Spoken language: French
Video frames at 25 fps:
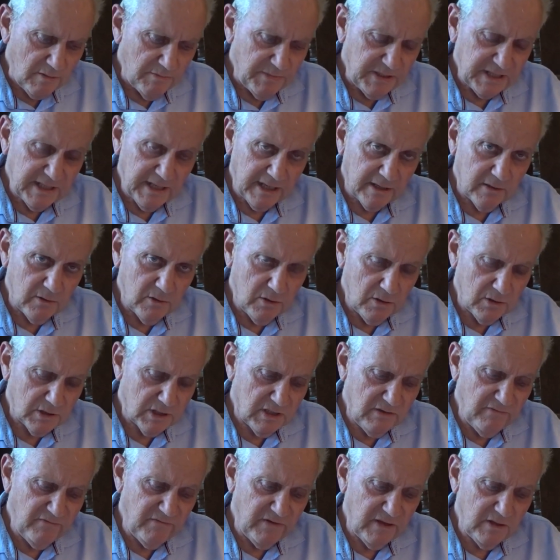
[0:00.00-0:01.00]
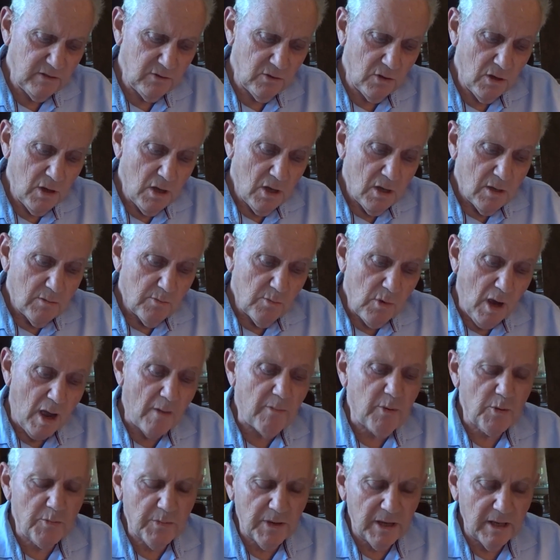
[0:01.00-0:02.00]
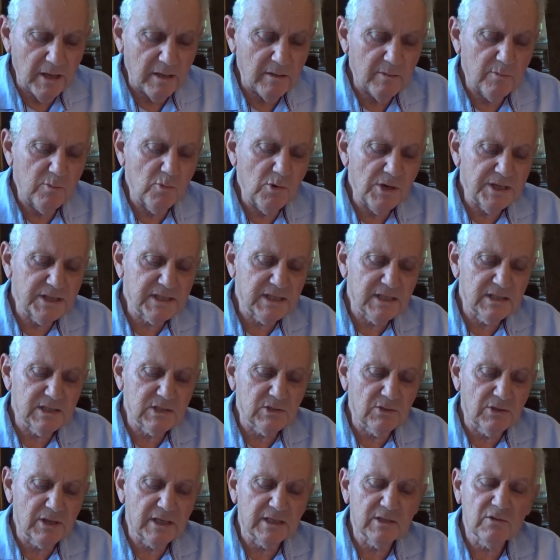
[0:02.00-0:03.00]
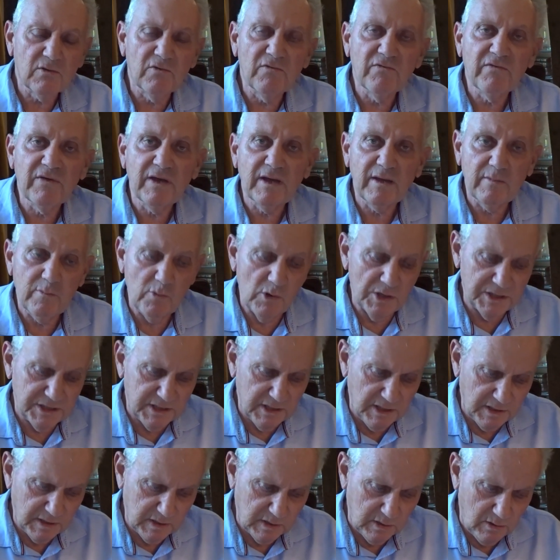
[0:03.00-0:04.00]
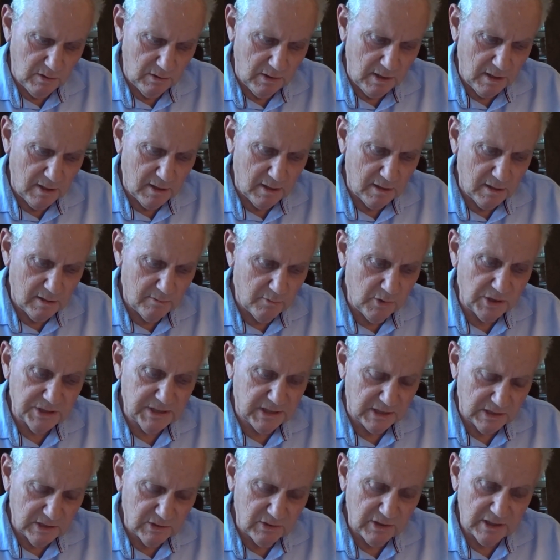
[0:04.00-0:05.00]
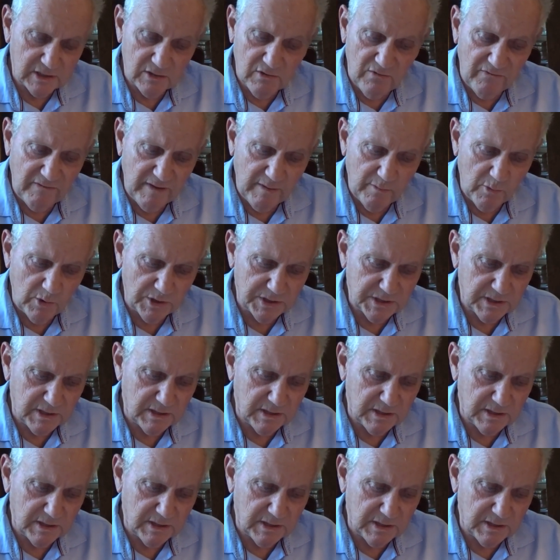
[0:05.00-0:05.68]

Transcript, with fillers: Pythagore qui vit de à peu près moins 580 à moins, 500, euh, à moins 580 à moins